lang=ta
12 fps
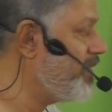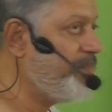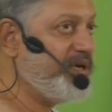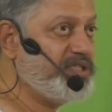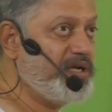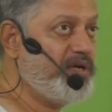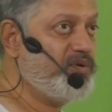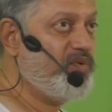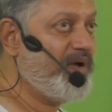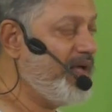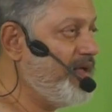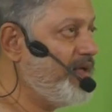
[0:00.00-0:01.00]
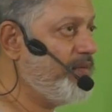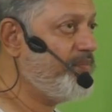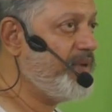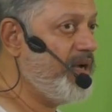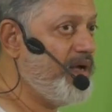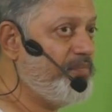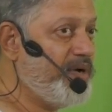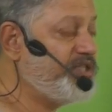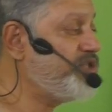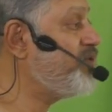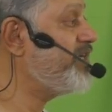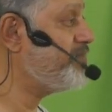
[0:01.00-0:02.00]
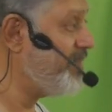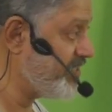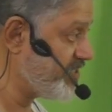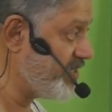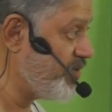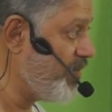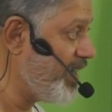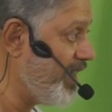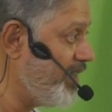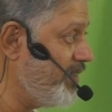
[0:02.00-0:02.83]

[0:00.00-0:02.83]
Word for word: இந்த பார்ட்டிக்கல்னுவாங்க இப்போ பார்ட்டிகுலேட் மேட்டர்னுவாங்க